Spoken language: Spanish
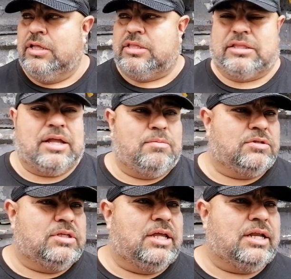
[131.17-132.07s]

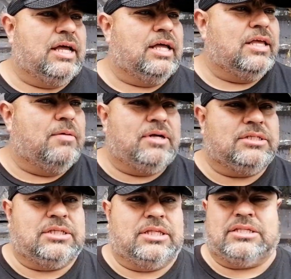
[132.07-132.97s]
tratamos de dar cada día
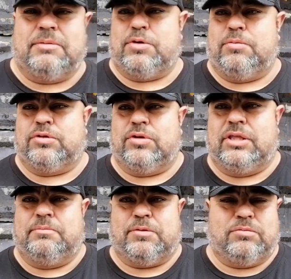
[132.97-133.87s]
más en esta
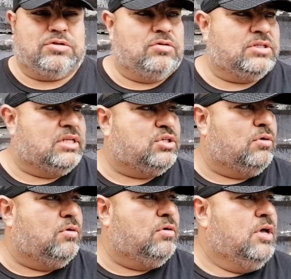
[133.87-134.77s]
promotora de promociones El
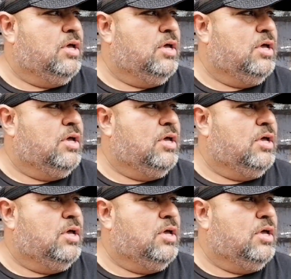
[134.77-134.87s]
Cholo